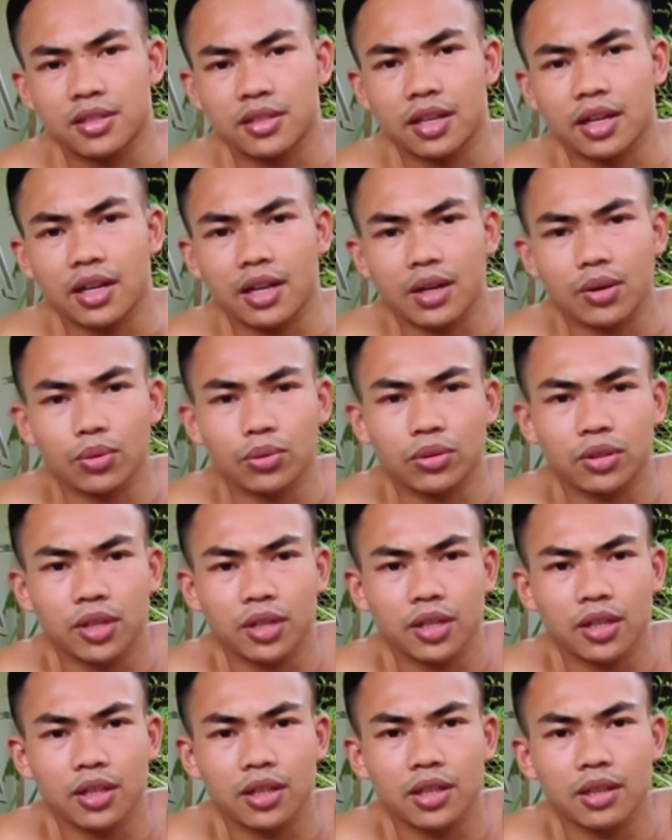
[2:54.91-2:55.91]
Secara
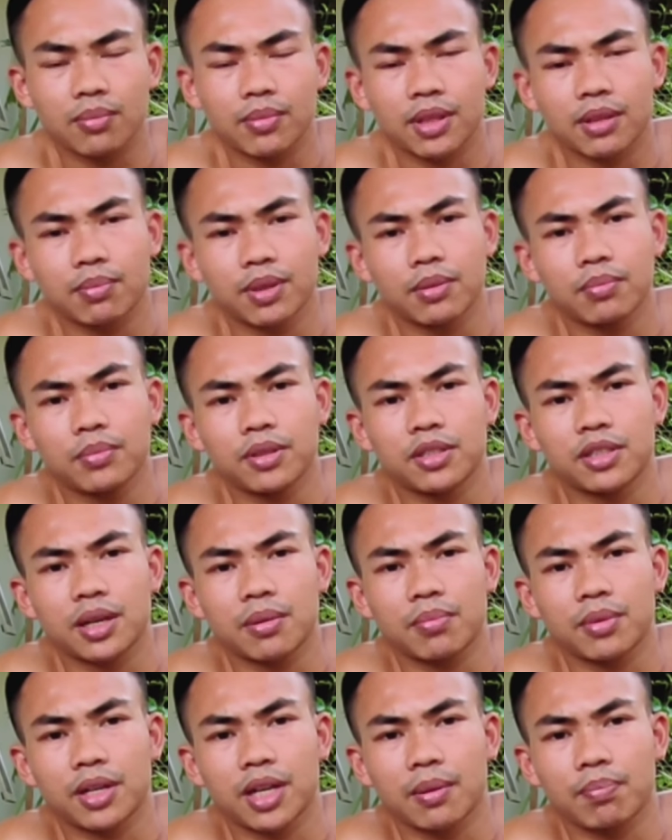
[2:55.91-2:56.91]
rutin teman-teman
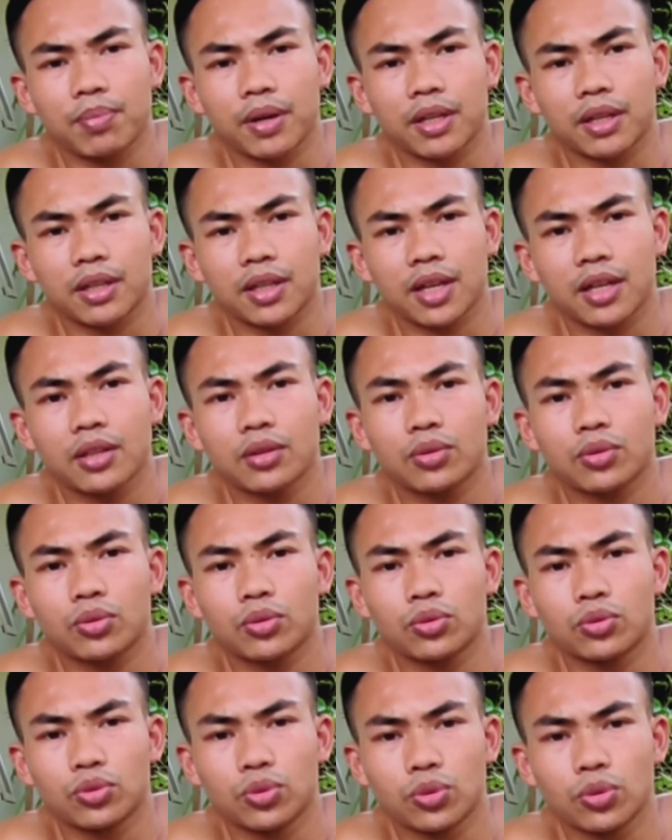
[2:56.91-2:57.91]
bisa mendapatkan
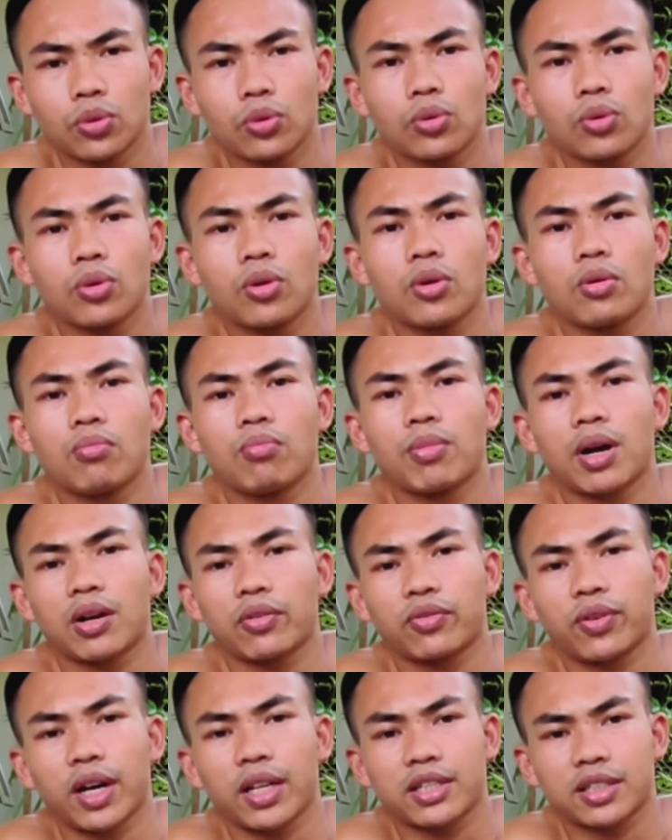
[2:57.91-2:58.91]
7
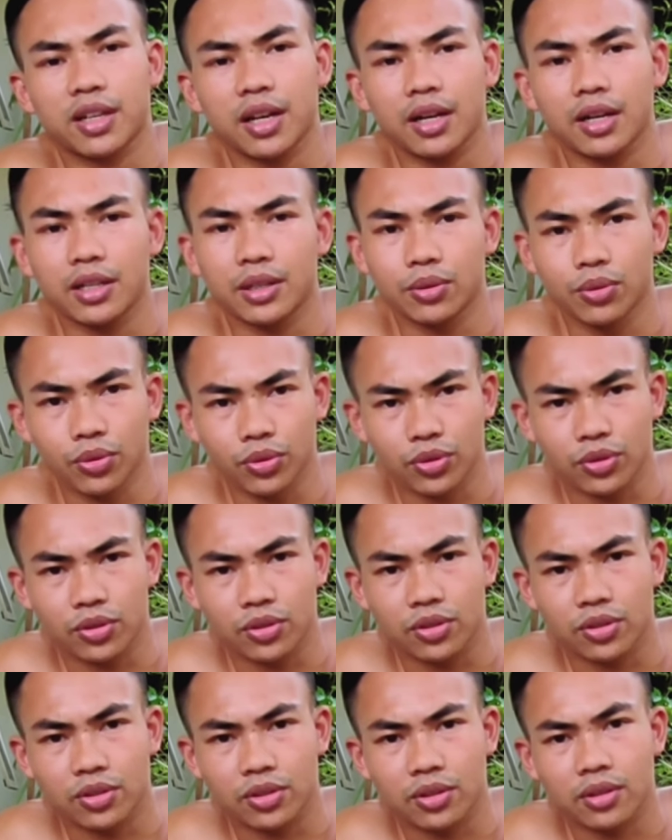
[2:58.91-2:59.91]
manfaat
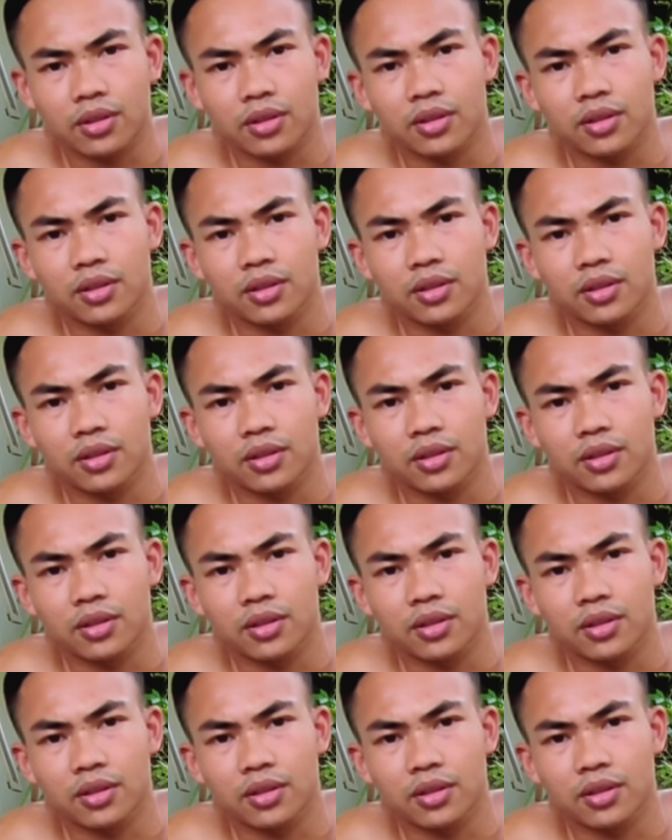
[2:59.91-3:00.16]
sekaligus